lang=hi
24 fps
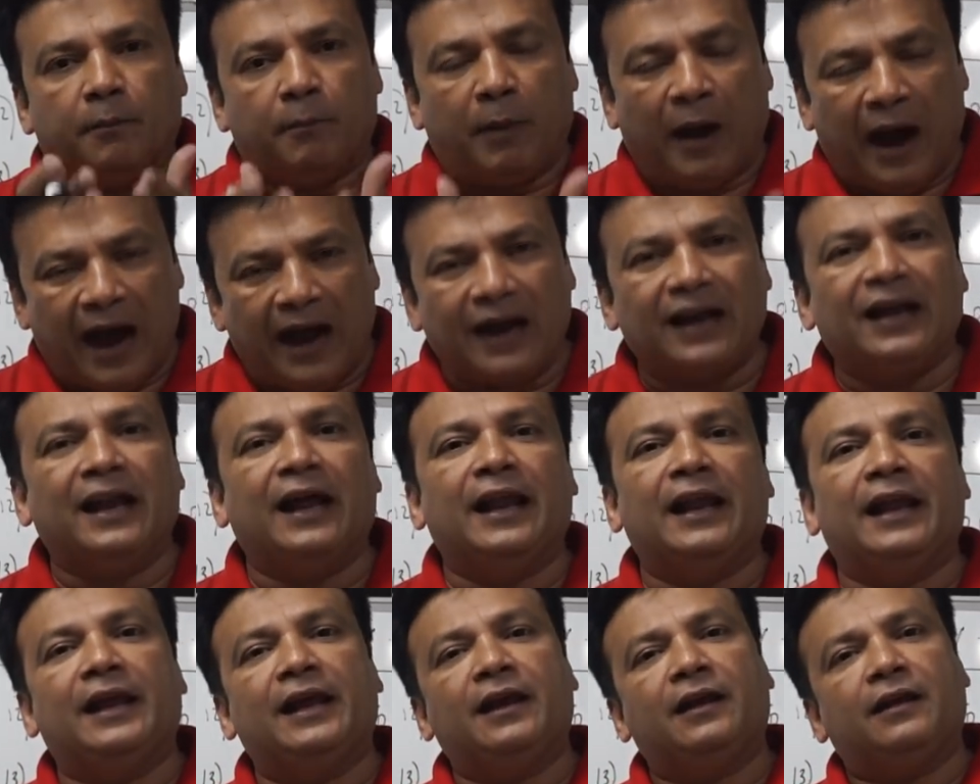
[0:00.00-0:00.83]
भाग ना
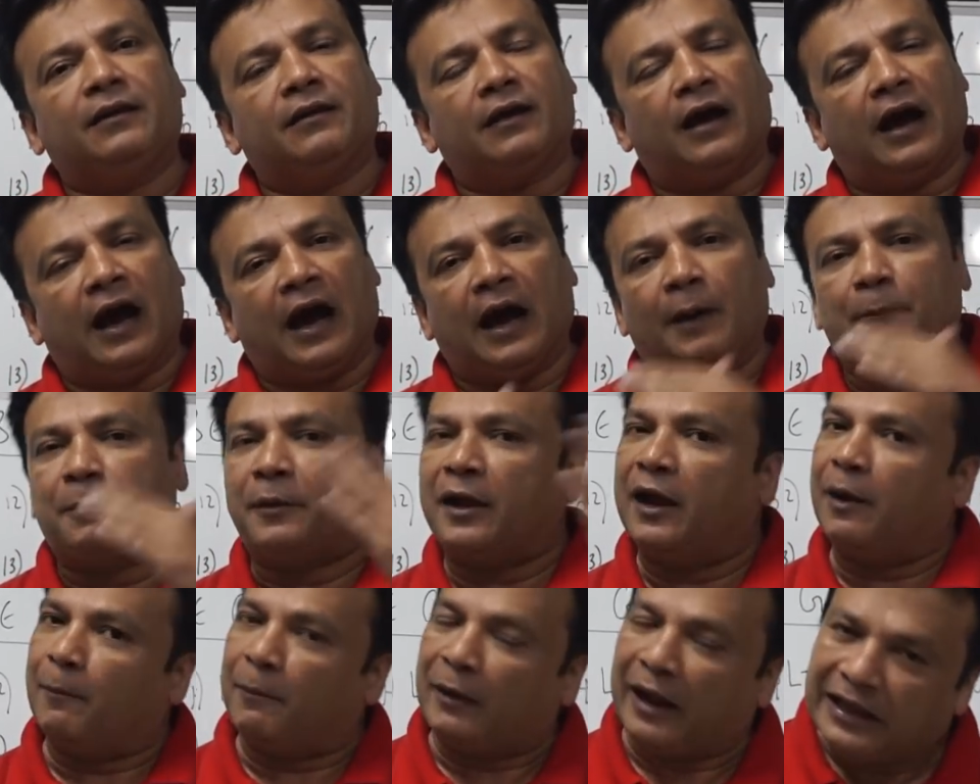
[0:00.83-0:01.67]
ले
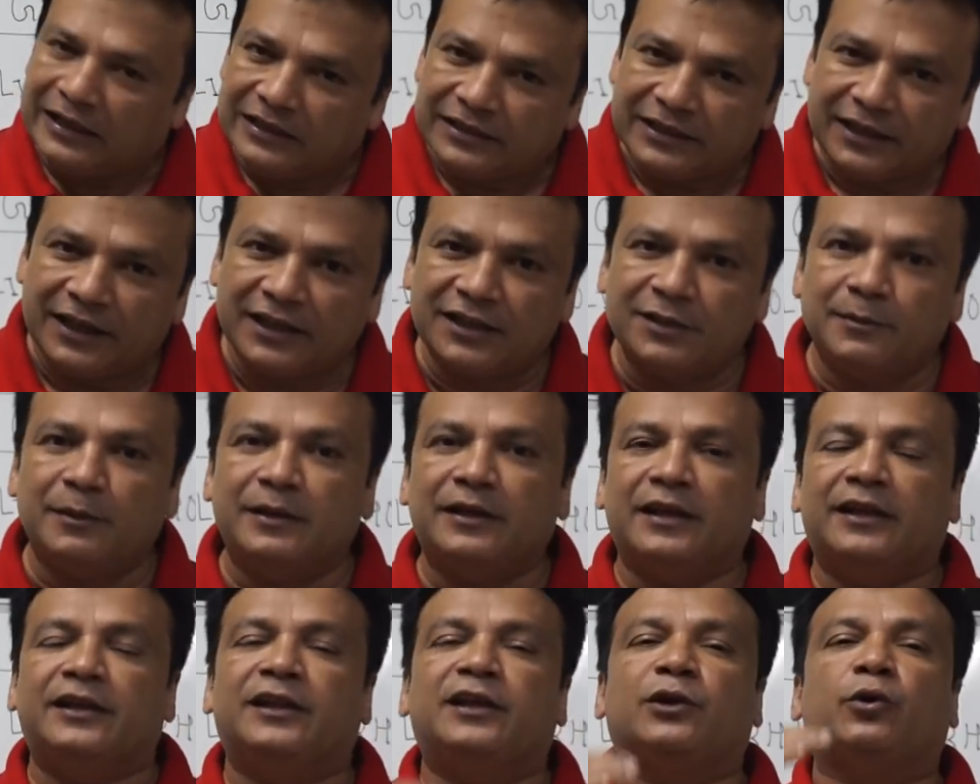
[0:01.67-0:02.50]
आपके अपलाइन सीरीज में
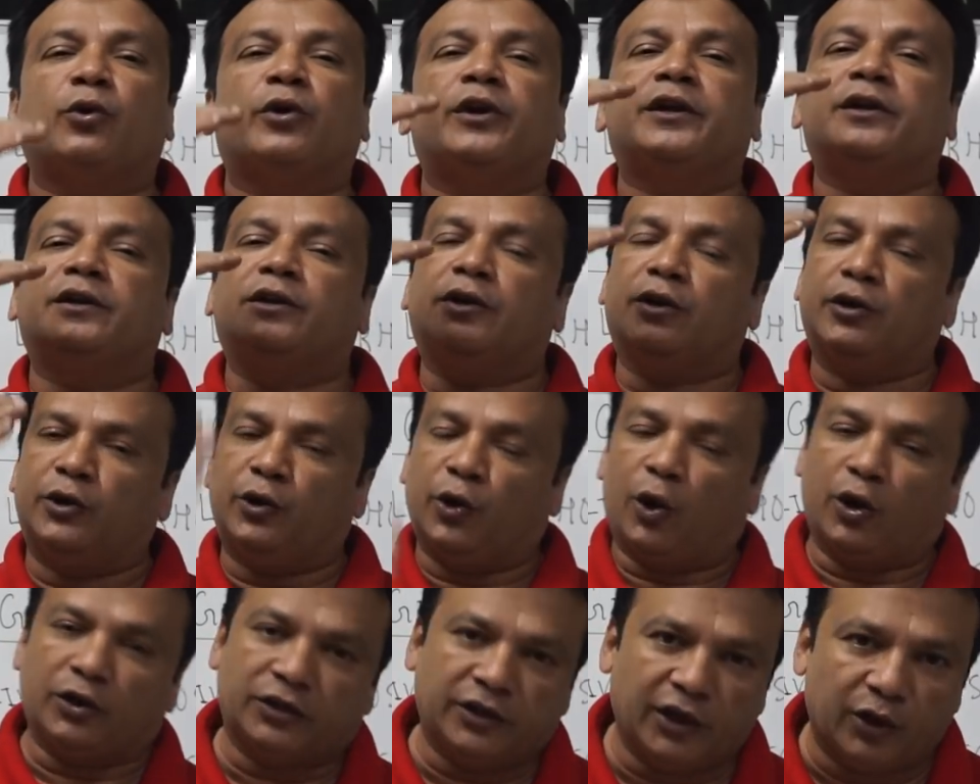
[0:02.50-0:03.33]
यदि कोई
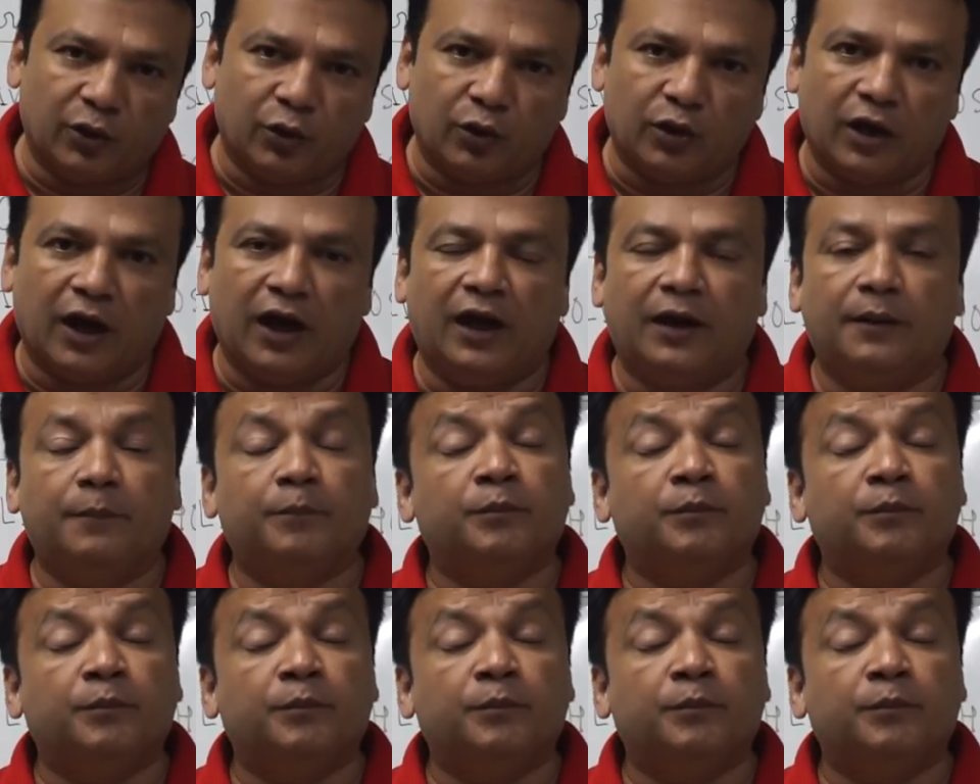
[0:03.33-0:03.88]
डॉक्टर होगा